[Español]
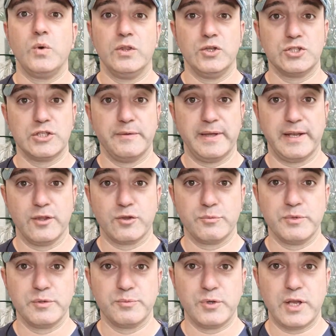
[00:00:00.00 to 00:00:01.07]
cuando se van a
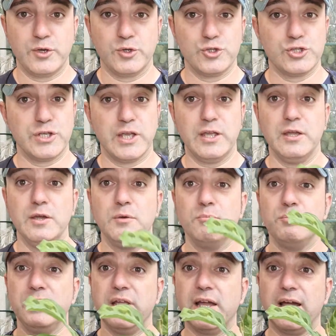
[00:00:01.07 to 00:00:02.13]
dormir por la noche,
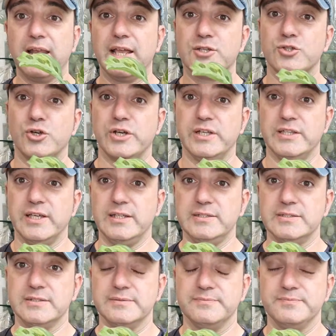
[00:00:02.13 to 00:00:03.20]
pliegan las
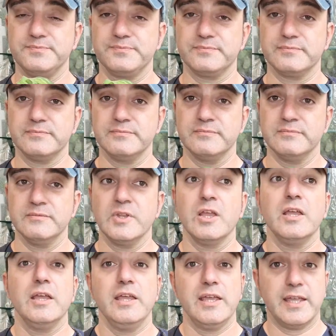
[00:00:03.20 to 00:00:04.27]
hojitas.
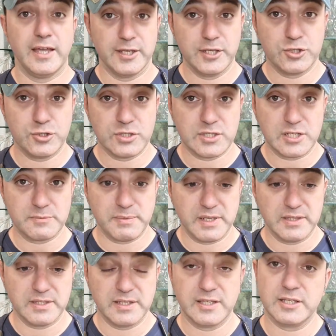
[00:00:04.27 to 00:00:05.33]
¿Y qué han hecho estas
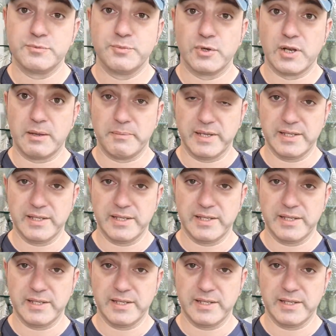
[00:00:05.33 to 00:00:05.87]
plantitas por la